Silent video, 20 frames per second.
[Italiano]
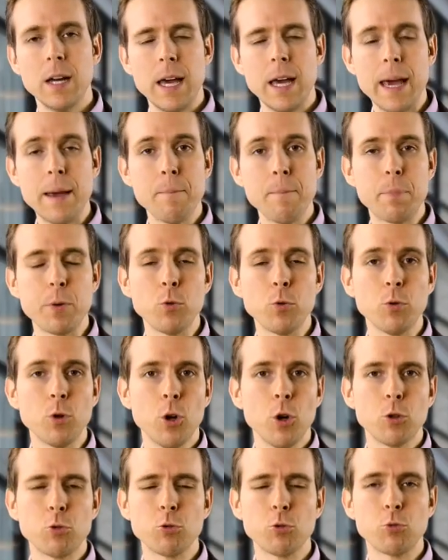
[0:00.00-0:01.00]
e in
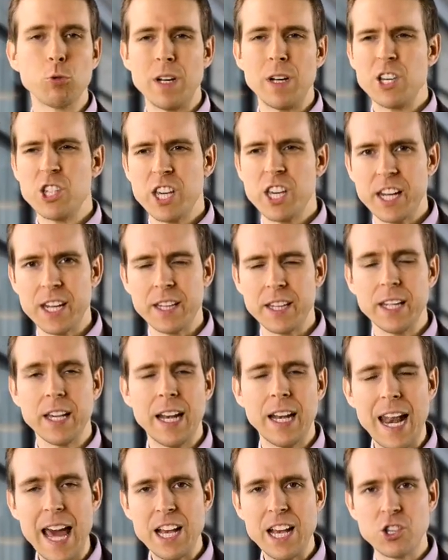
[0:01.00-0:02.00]
più tutta una serie di
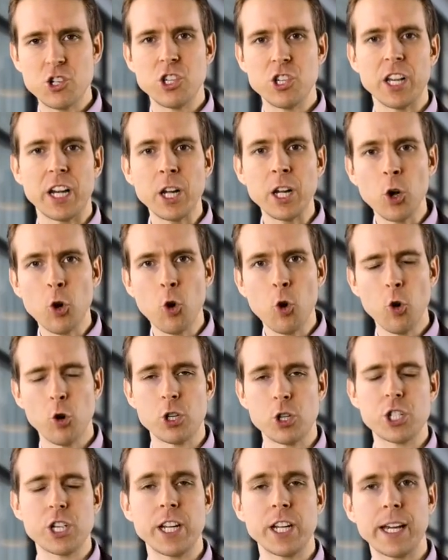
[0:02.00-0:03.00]
leggi,
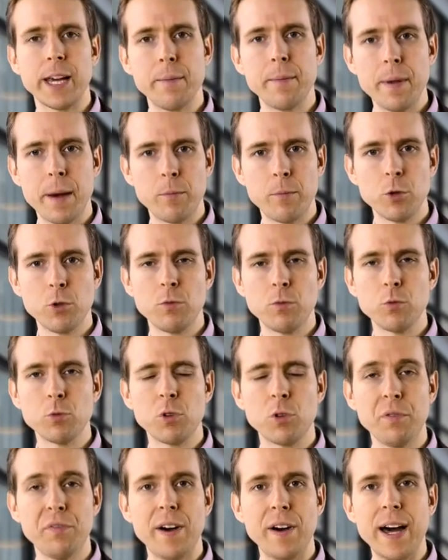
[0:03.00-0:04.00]
rincorse che abbiamo
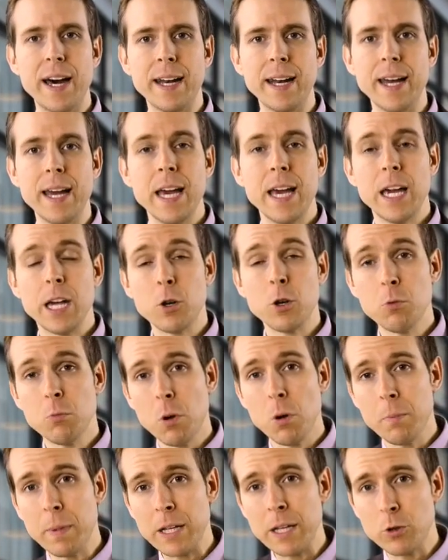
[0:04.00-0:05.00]
dovuto fare in un
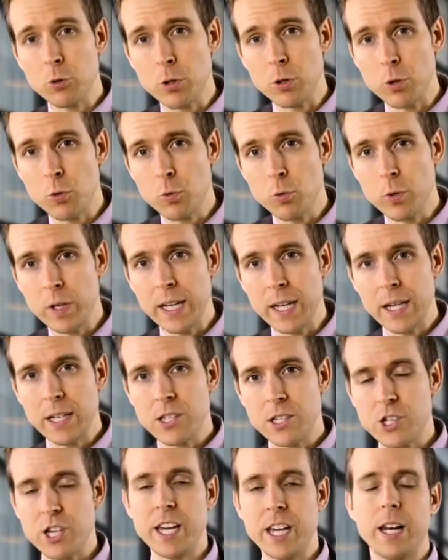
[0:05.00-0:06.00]
momento in cui
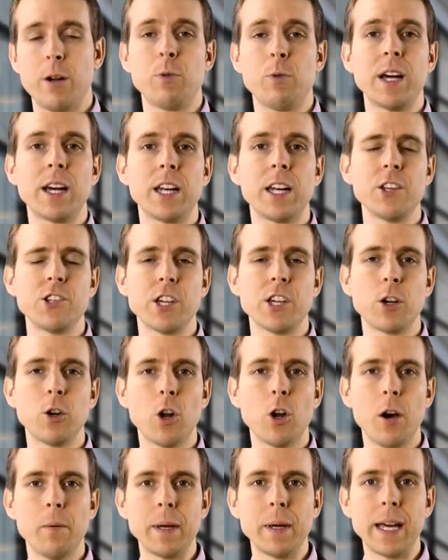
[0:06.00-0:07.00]
c'era una crisi
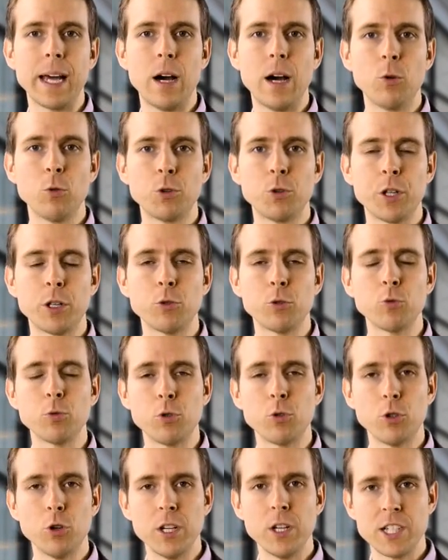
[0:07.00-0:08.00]
economica
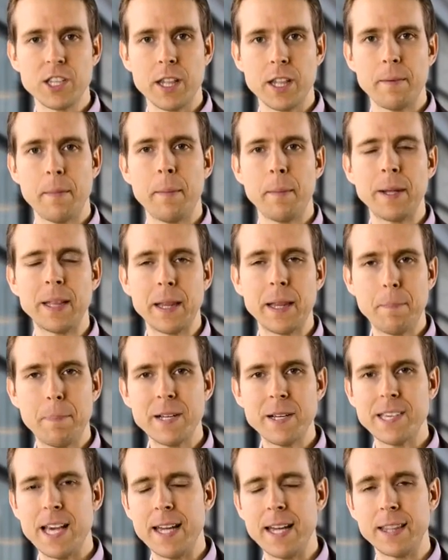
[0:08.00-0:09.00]
oltretutto estremamente
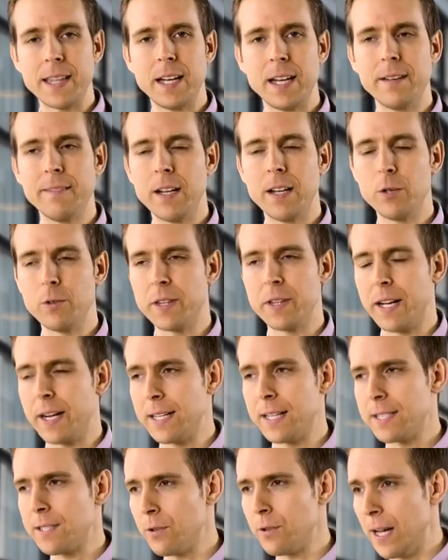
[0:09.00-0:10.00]
pesante a livello
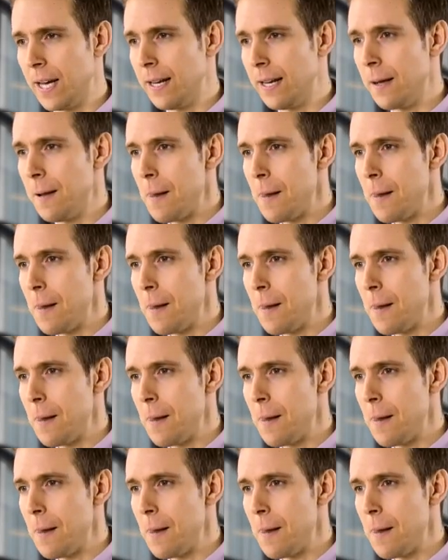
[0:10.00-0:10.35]
internazionale.